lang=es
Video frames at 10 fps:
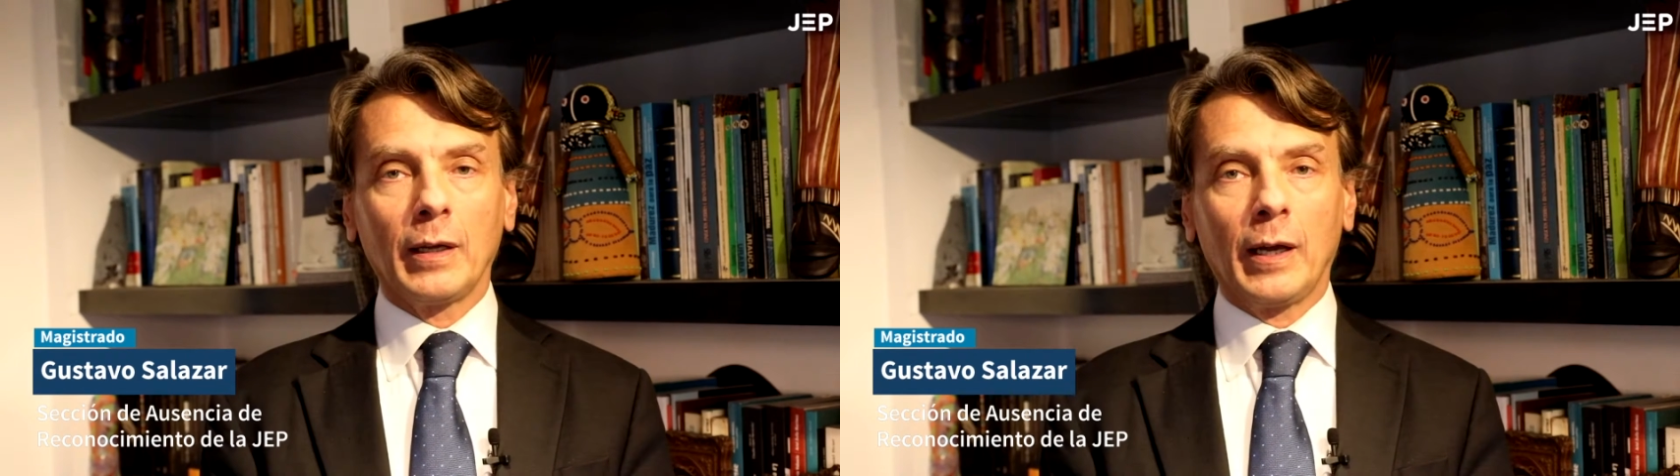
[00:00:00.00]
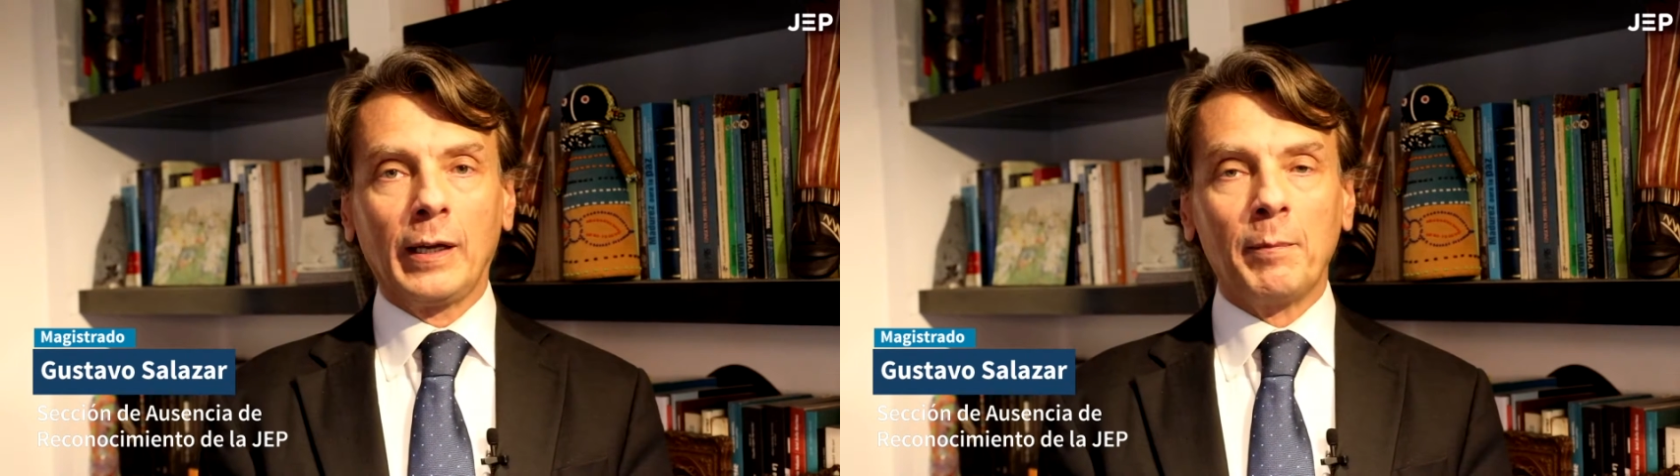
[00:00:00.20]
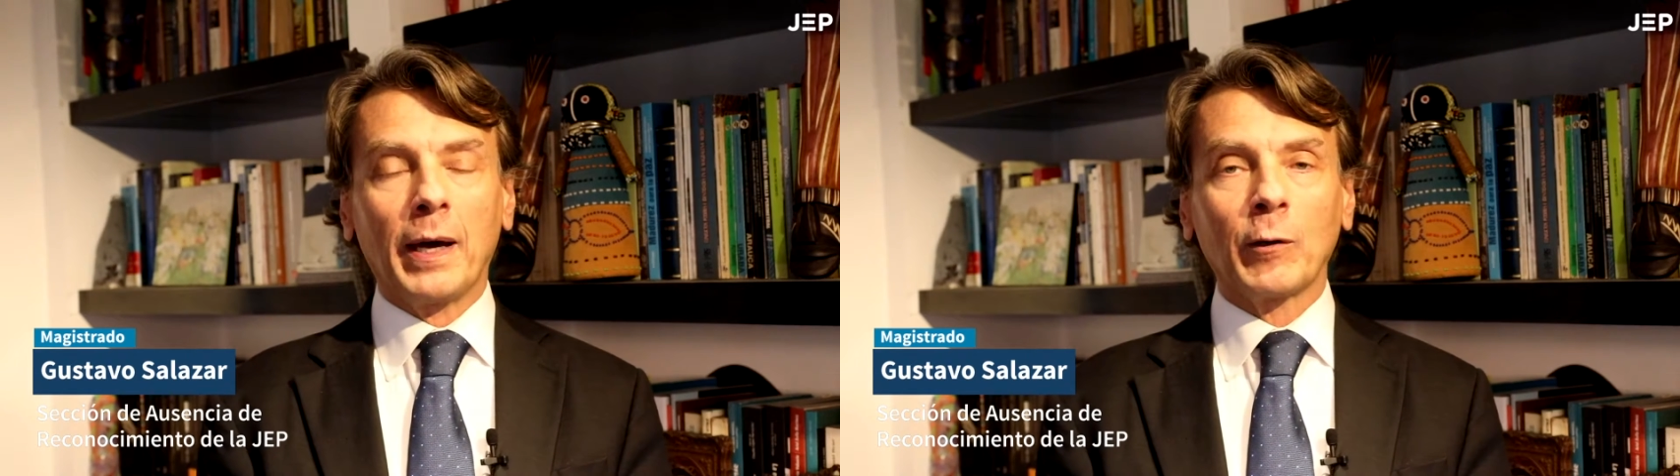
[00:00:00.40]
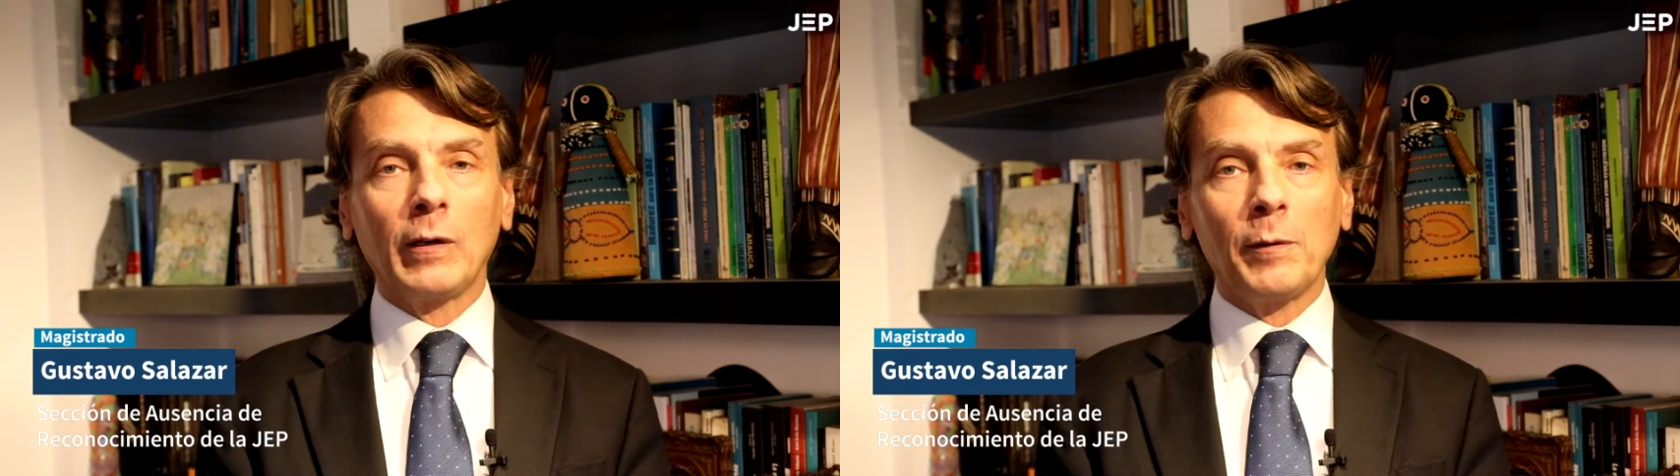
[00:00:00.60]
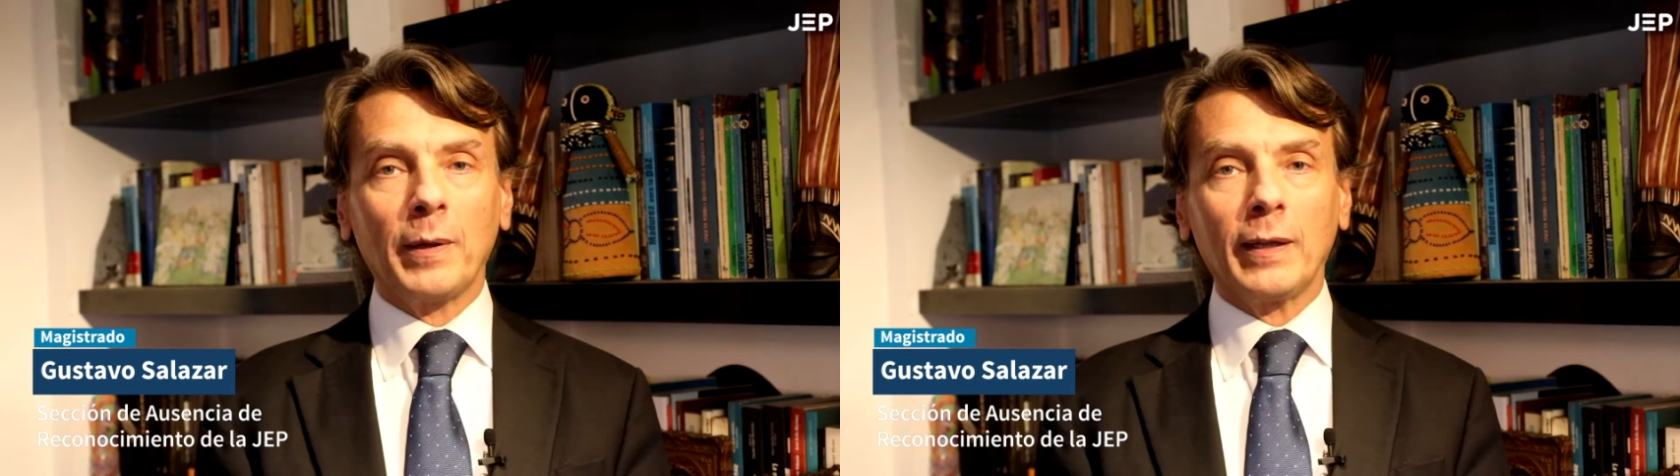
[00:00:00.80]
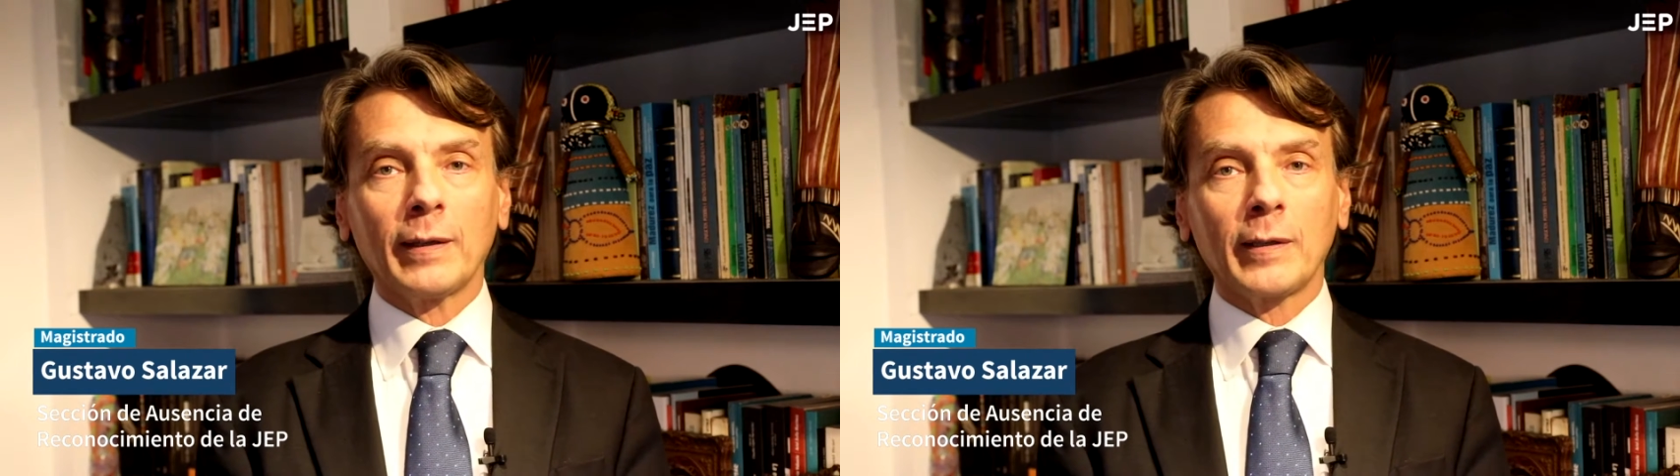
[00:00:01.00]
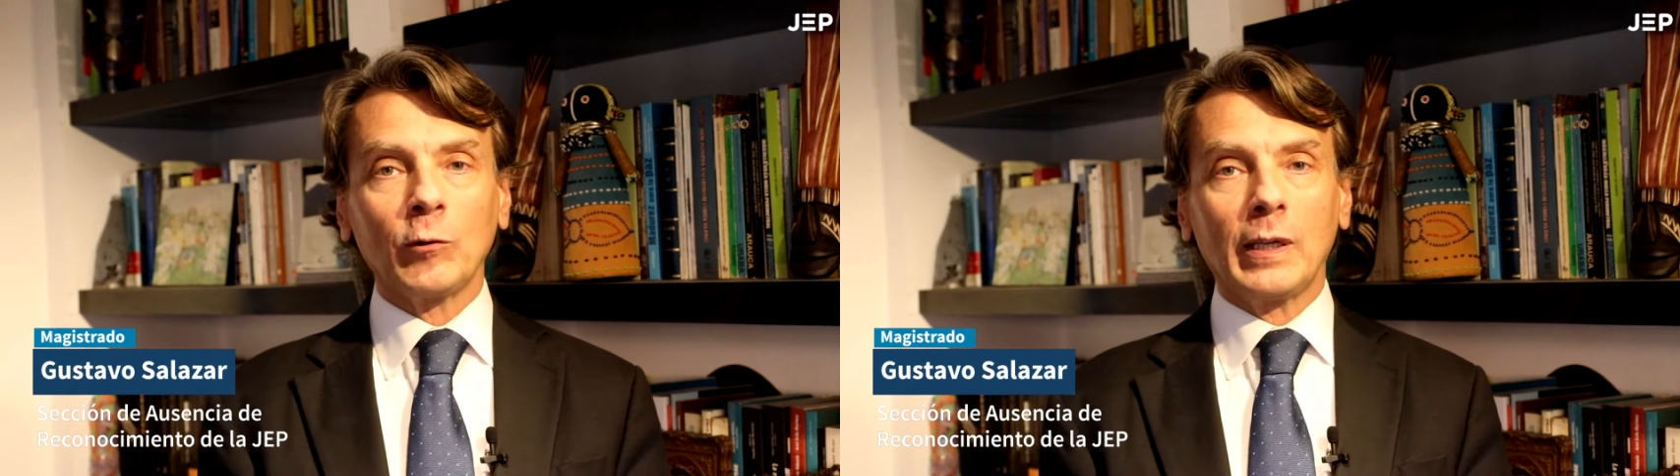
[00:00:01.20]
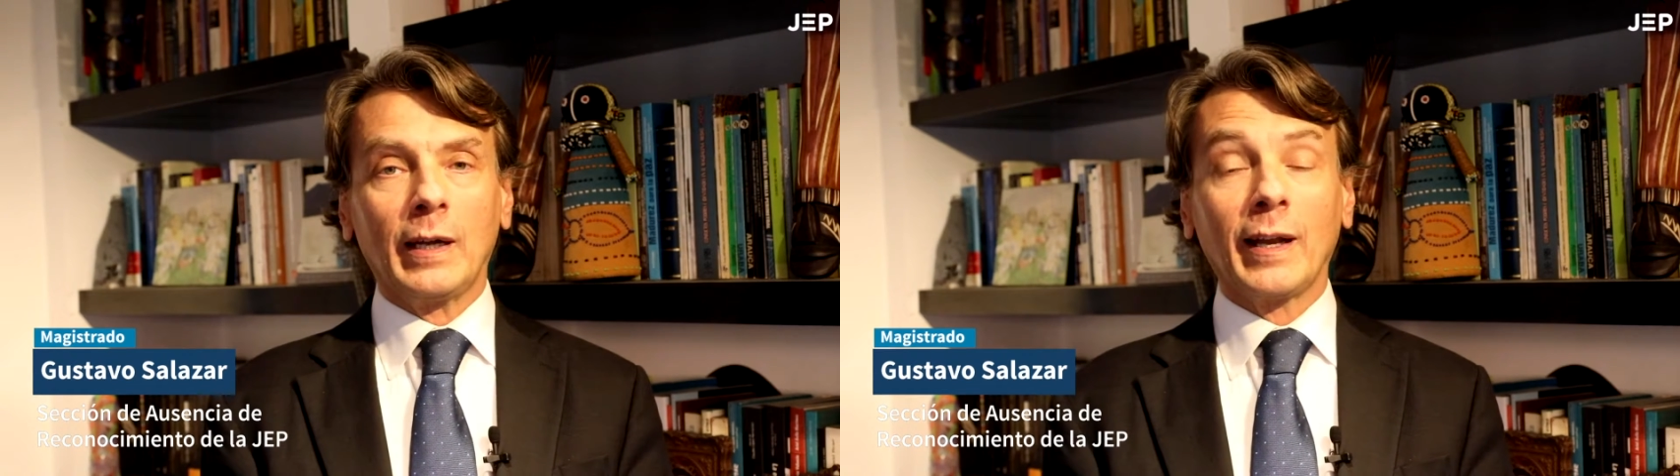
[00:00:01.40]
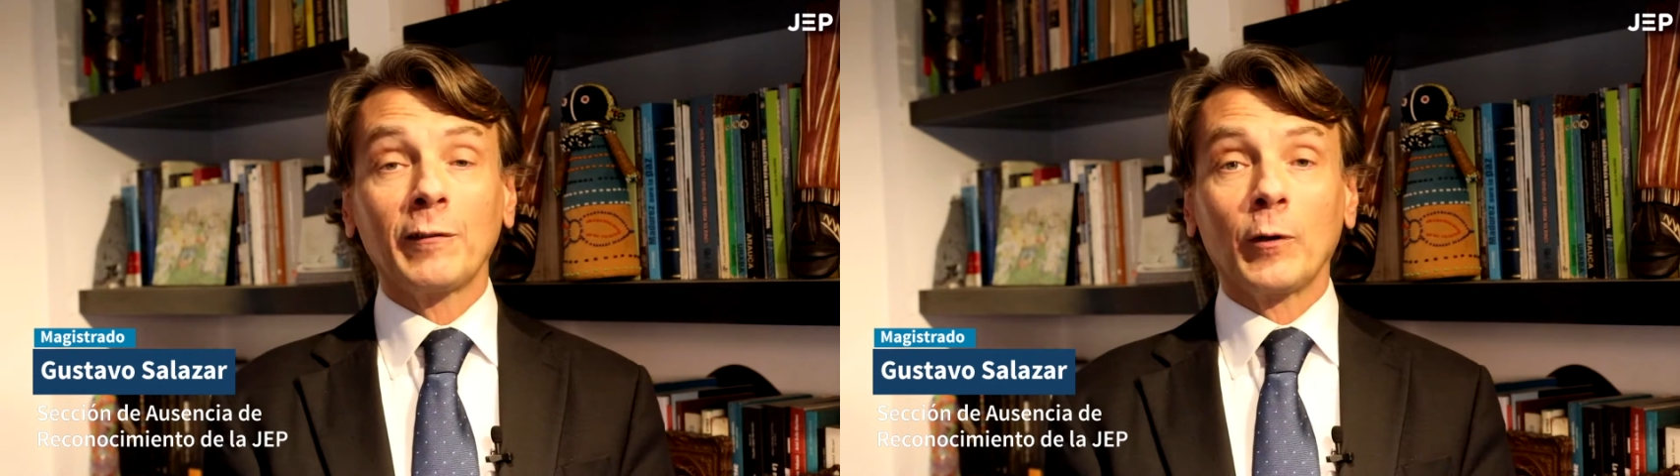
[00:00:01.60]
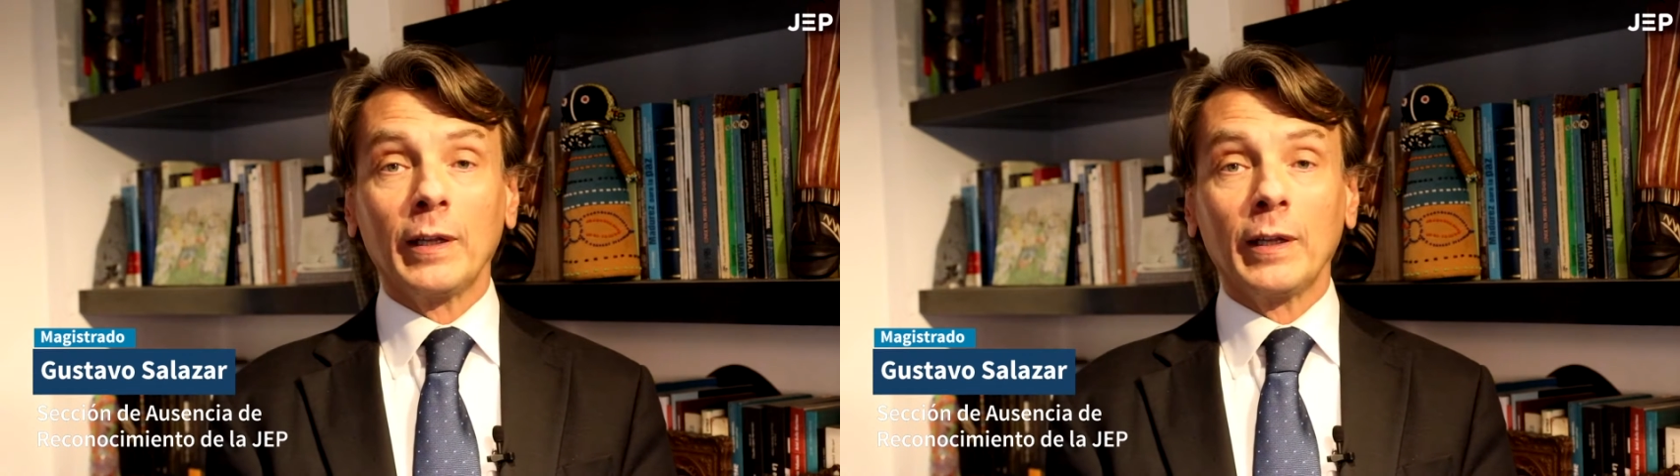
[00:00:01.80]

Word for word: en el marco de las medidas cautelares